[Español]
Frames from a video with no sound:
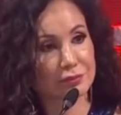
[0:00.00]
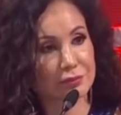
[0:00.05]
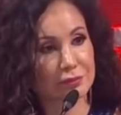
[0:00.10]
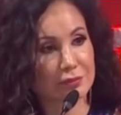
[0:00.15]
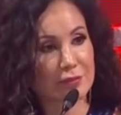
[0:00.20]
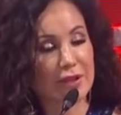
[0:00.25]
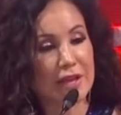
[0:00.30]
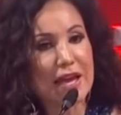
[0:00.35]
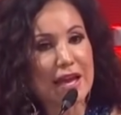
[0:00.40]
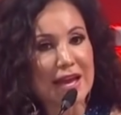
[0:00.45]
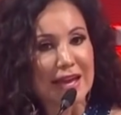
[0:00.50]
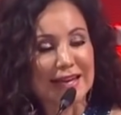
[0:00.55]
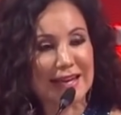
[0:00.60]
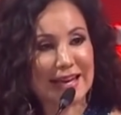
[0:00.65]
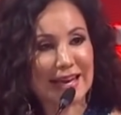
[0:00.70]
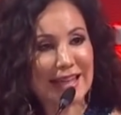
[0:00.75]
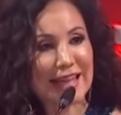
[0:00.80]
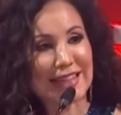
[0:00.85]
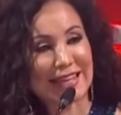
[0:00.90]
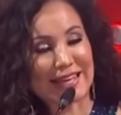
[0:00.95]
Uchulú
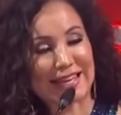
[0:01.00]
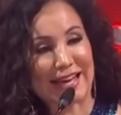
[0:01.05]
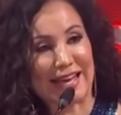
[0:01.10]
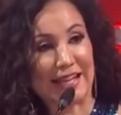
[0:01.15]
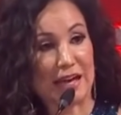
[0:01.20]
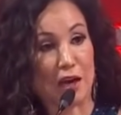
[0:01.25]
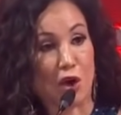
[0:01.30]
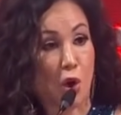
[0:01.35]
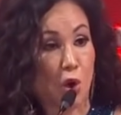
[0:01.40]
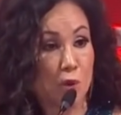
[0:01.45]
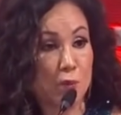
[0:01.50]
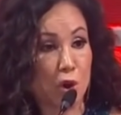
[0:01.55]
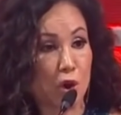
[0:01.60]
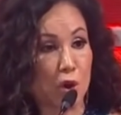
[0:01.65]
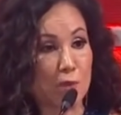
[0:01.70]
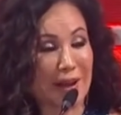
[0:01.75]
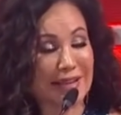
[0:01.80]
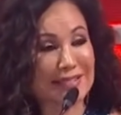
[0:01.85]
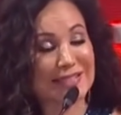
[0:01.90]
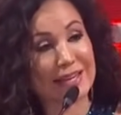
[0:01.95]
se
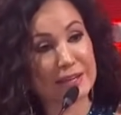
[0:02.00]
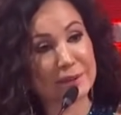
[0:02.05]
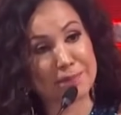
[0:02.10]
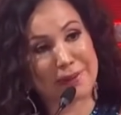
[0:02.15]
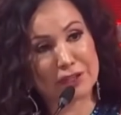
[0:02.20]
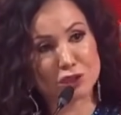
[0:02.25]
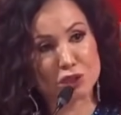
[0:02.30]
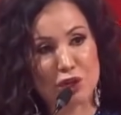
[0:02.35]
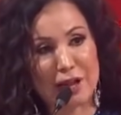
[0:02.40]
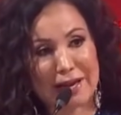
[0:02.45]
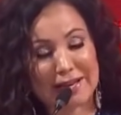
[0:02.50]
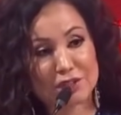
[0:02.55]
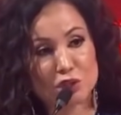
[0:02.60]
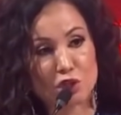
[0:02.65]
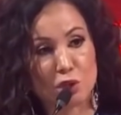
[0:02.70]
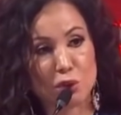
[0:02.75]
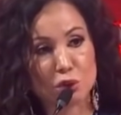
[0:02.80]
llevaron más que buenos